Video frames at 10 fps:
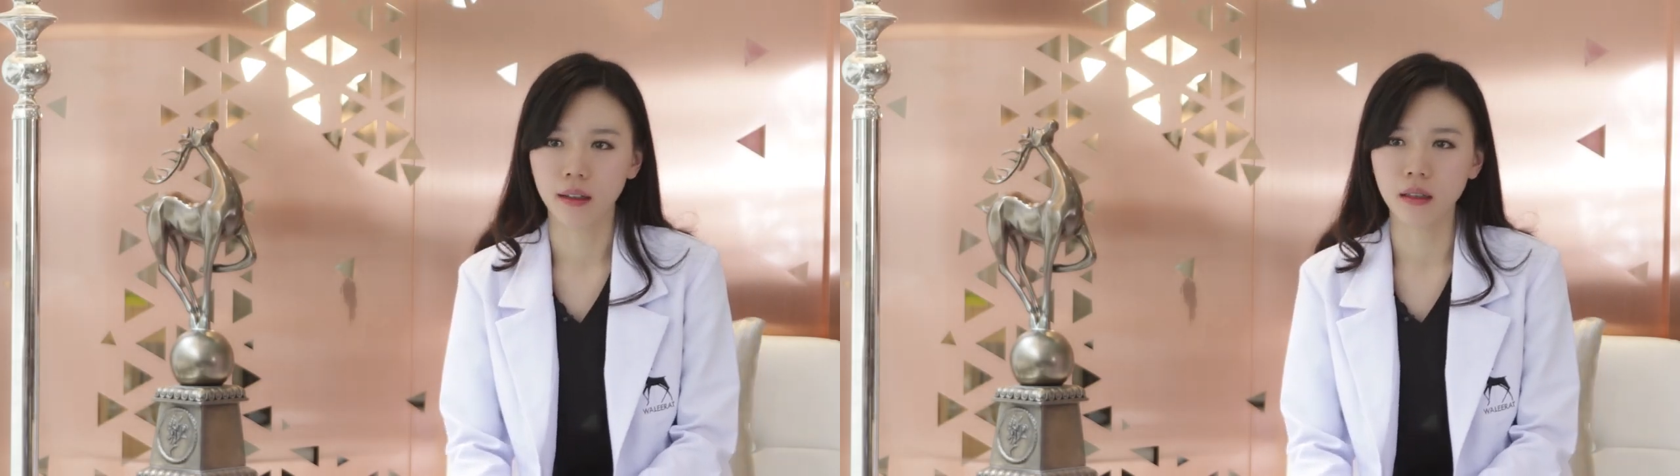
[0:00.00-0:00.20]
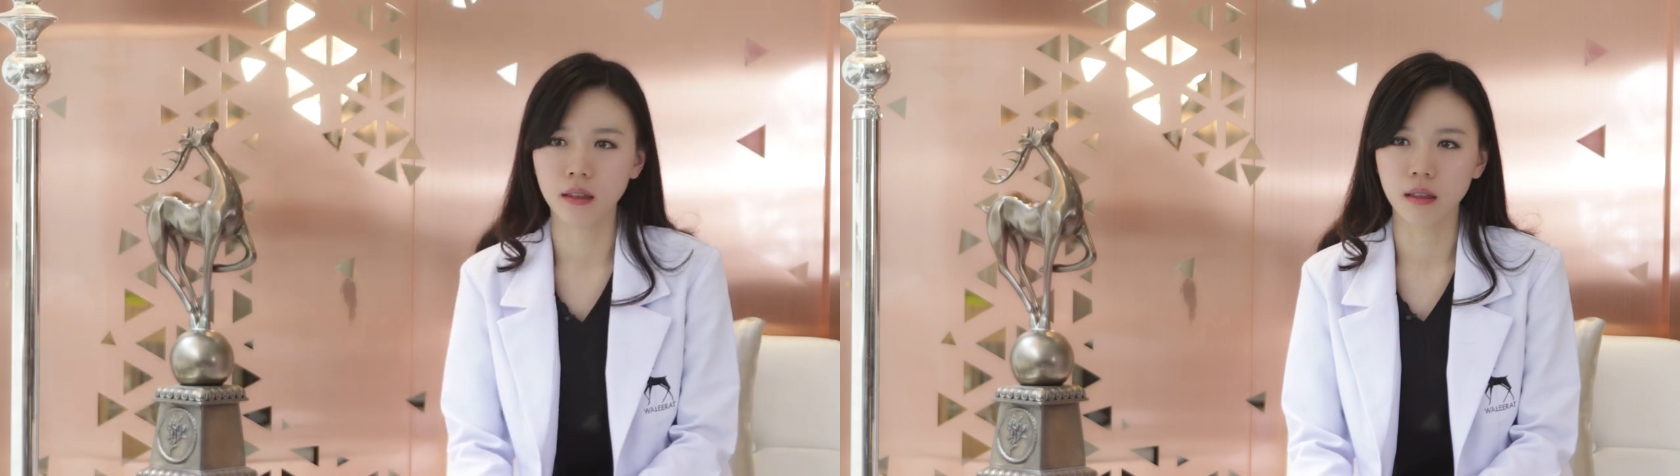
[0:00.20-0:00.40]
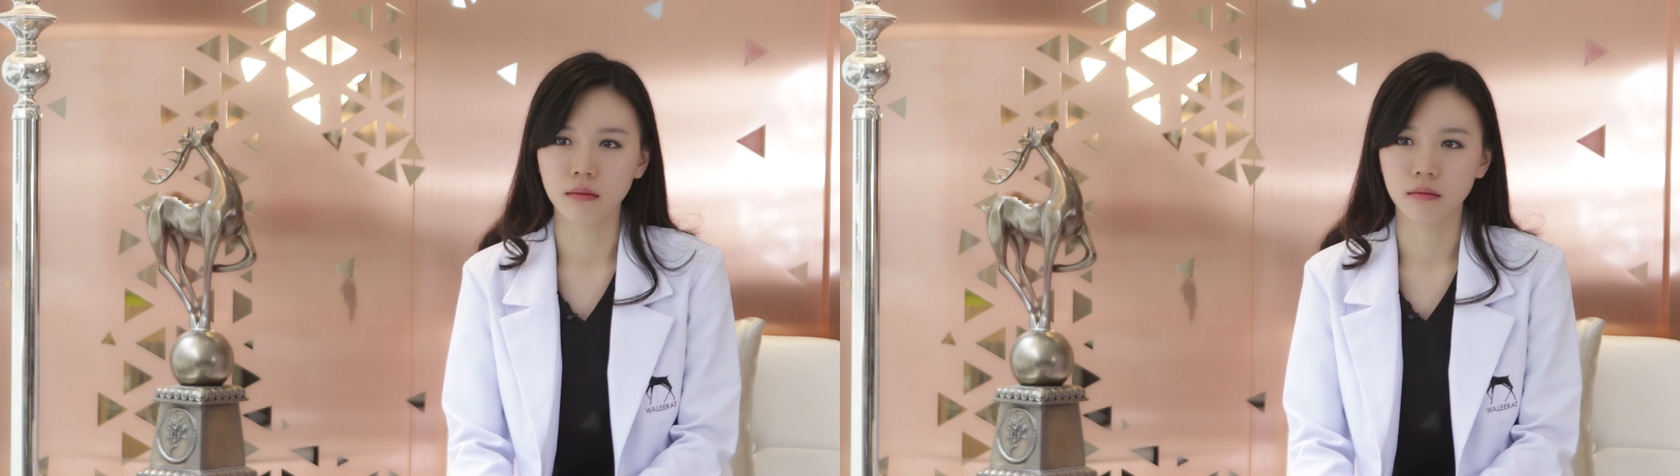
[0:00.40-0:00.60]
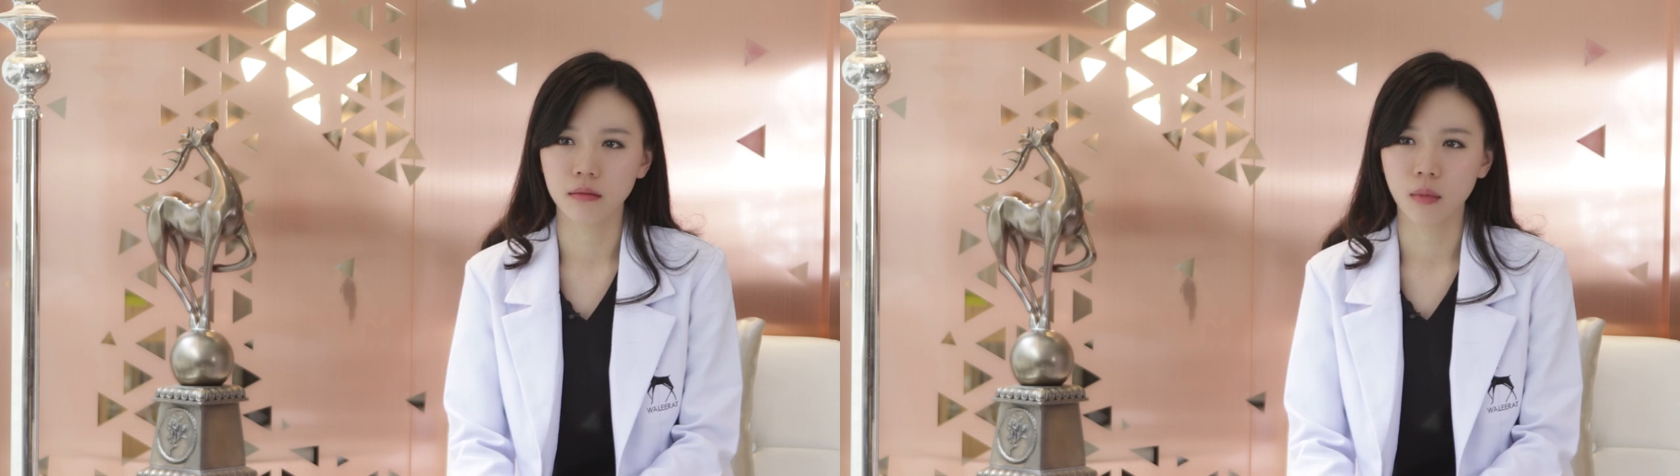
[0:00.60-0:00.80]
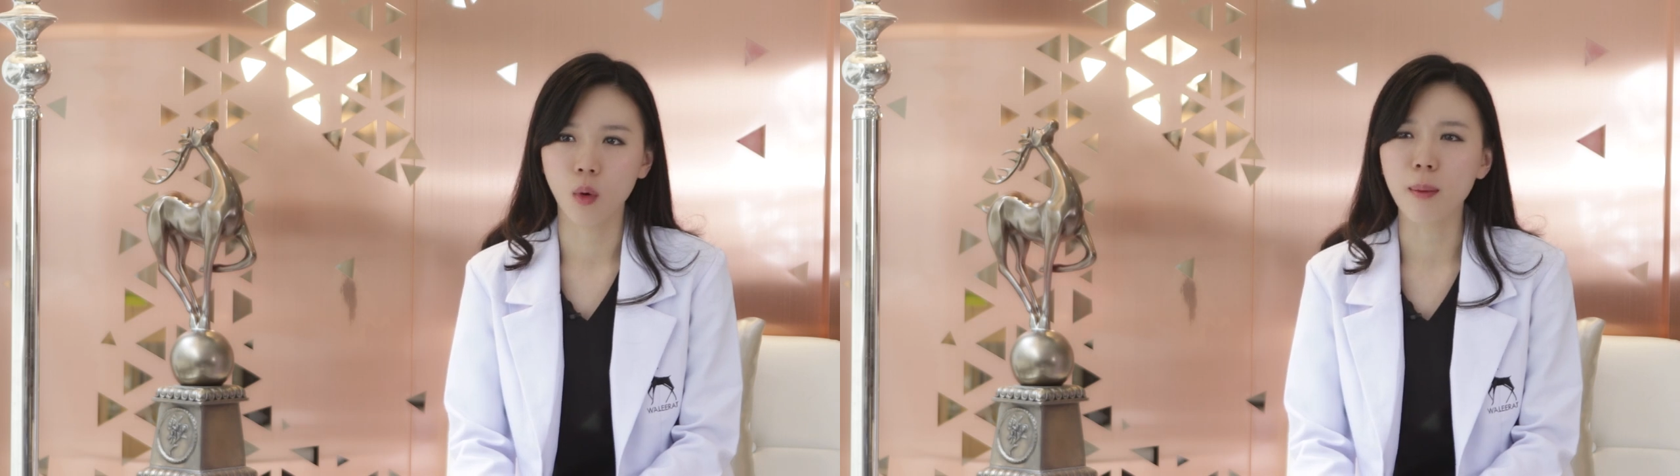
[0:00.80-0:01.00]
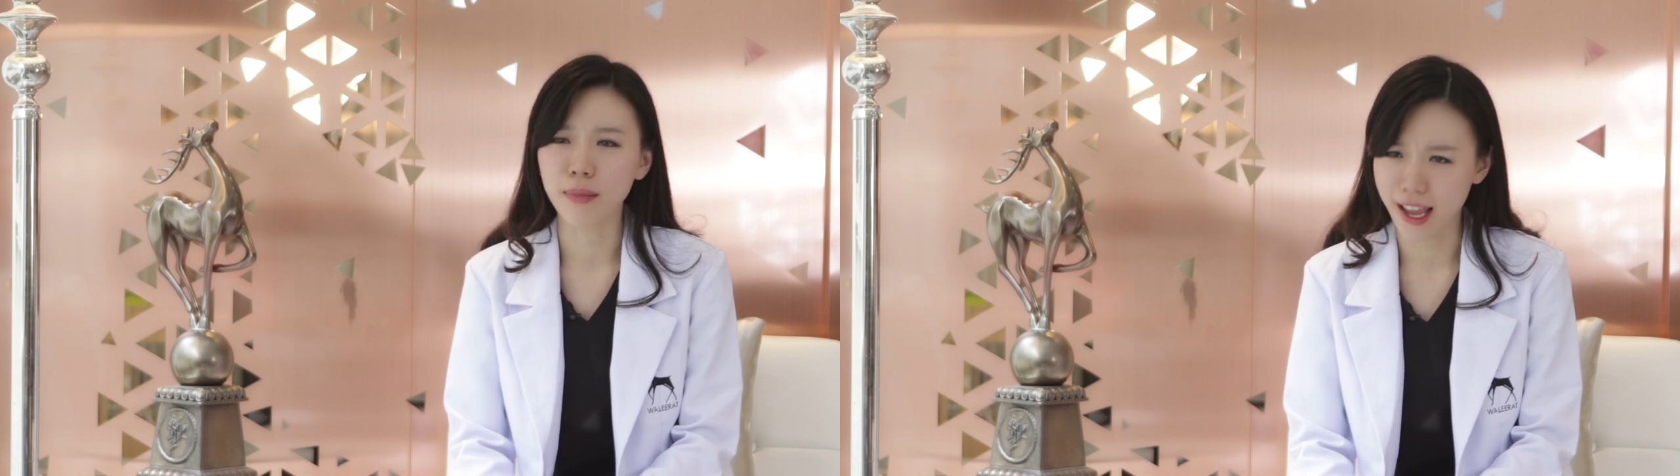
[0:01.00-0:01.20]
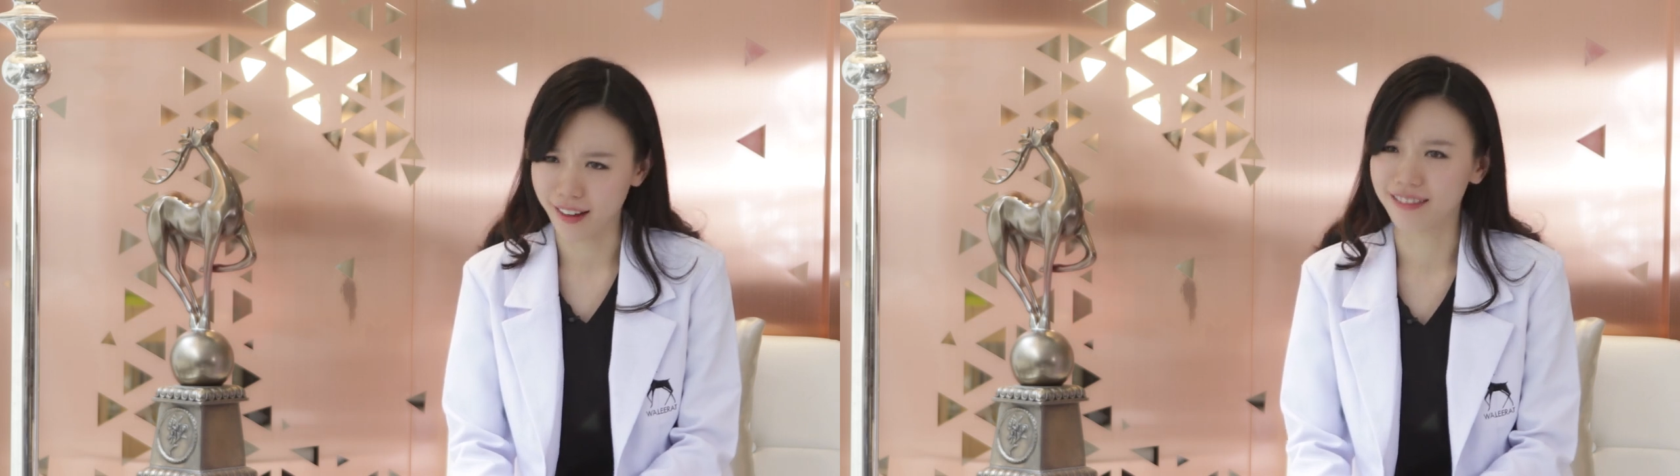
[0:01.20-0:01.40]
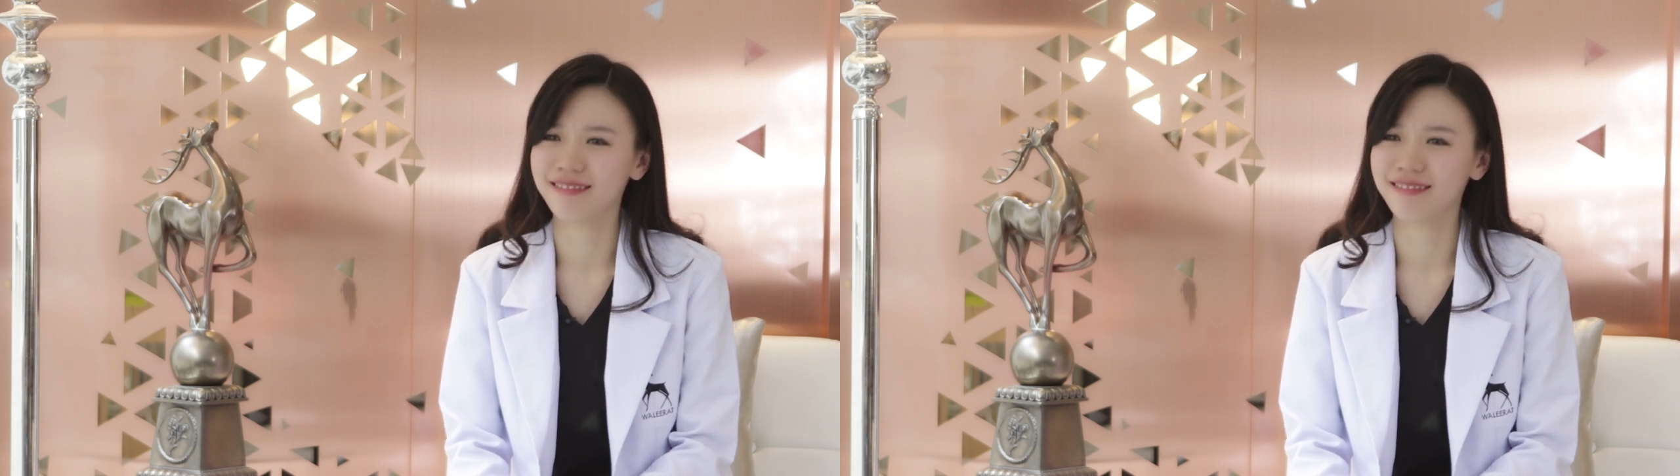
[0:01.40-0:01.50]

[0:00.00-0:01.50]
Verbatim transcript: ก็คือความเด็ก